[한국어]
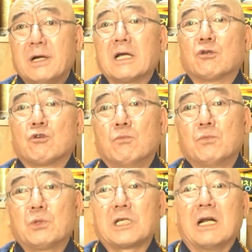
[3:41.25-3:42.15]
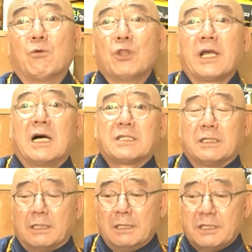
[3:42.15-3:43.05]
그래도 좀 잘 보는 데
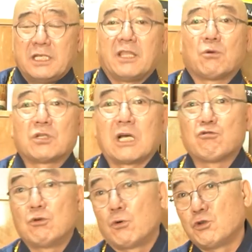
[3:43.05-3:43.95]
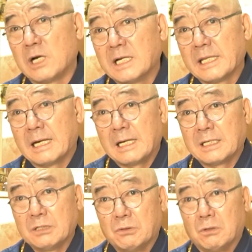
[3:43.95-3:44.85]
가서 제대로 사주를 볼 줄 아는 데
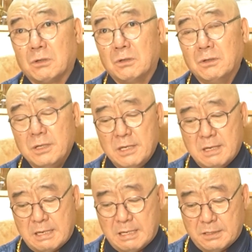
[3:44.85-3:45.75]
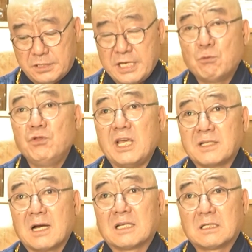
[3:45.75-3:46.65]
가가지고 아, 세 군데
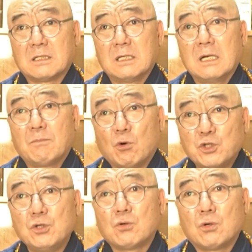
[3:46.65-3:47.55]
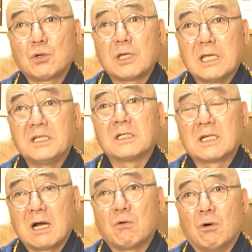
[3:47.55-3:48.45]
이상 가서 보시고
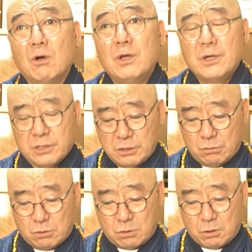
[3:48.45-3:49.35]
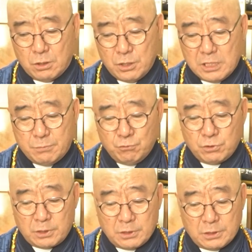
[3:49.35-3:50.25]
결정을 하고 그리고
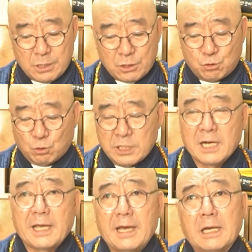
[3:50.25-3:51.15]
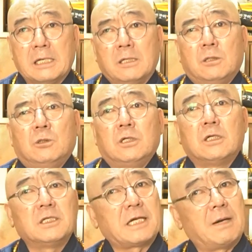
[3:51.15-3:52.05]
이분들은 조상의
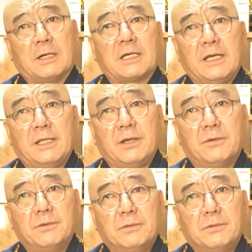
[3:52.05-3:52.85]
을을 잘 받아야 돼요.